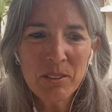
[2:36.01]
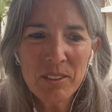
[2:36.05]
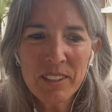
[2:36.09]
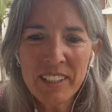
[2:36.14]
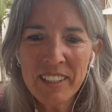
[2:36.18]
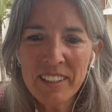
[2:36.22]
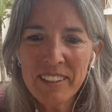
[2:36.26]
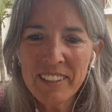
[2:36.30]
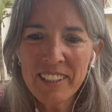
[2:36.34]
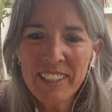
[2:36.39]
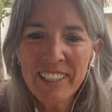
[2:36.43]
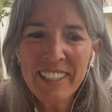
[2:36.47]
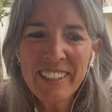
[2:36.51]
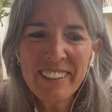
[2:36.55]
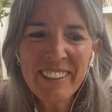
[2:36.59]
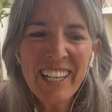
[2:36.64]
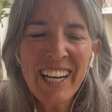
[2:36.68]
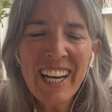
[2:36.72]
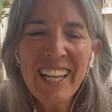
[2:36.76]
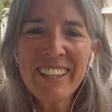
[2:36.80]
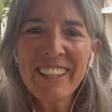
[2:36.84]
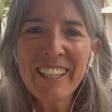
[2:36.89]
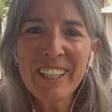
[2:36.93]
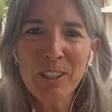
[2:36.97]
¿De qué
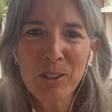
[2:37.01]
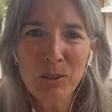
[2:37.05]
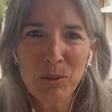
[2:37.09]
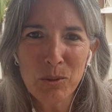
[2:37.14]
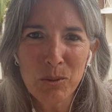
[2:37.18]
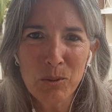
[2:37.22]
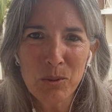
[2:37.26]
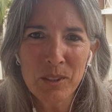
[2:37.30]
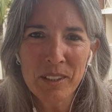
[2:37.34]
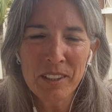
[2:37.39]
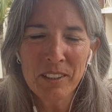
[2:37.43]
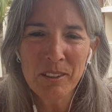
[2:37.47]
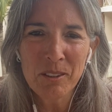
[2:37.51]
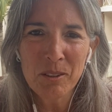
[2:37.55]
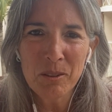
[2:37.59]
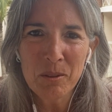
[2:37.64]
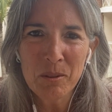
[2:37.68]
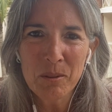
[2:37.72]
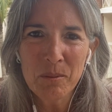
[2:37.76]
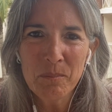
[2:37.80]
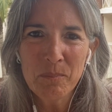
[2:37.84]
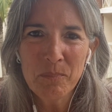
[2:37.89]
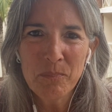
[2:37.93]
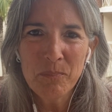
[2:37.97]
trata todo esto?
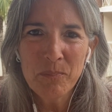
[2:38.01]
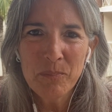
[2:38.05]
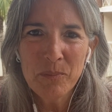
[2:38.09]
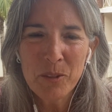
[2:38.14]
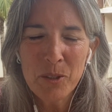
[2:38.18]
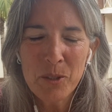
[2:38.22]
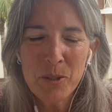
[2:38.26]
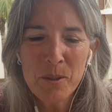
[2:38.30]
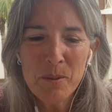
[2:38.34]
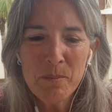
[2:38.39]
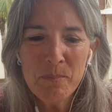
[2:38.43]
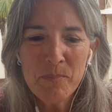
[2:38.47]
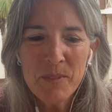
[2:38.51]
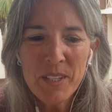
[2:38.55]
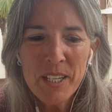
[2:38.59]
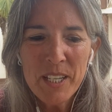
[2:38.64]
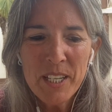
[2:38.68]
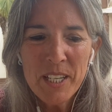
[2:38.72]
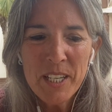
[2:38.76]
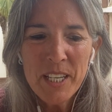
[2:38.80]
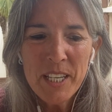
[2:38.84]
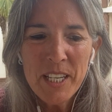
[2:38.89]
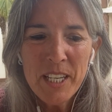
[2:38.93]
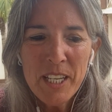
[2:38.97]

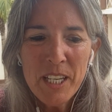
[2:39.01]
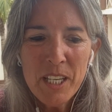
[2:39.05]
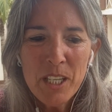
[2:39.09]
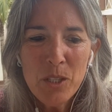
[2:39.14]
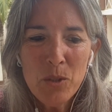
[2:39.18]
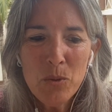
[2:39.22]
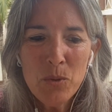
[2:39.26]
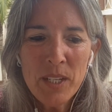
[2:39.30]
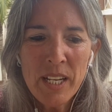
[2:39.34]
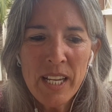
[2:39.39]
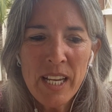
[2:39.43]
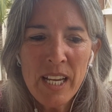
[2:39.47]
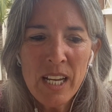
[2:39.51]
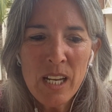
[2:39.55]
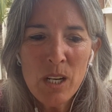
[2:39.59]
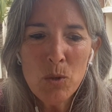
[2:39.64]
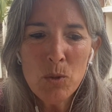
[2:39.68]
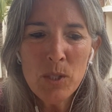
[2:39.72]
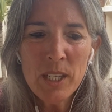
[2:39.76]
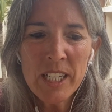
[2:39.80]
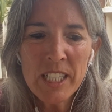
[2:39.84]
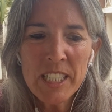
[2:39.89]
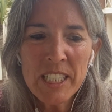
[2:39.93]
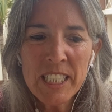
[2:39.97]
Y una
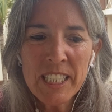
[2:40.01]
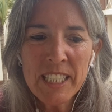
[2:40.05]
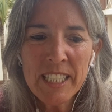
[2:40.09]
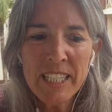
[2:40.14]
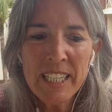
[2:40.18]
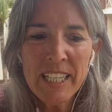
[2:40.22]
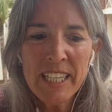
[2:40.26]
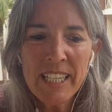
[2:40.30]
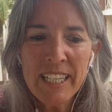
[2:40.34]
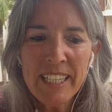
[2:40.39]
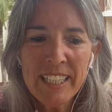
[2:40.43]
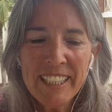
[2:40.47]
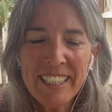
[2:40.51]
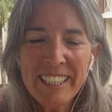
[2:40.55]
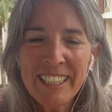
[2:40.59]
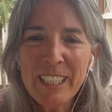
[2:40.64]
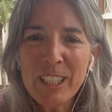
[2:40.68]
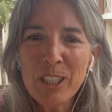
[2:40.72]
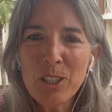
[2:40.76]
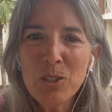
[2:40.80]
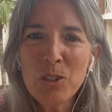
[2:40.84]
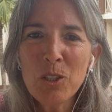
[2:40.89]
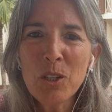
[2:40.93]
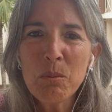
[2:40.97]
luna llena en
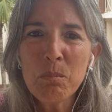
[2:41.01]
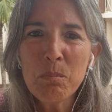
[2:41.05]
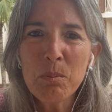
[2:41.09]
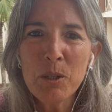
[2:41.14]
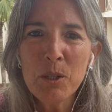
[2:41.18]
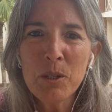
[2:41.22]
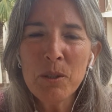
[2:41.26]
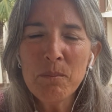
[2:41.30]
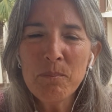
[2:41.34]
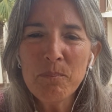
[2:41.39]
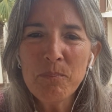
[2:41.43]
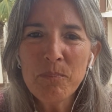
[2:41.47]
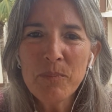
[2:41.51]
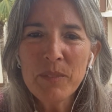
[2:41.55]
Escorpio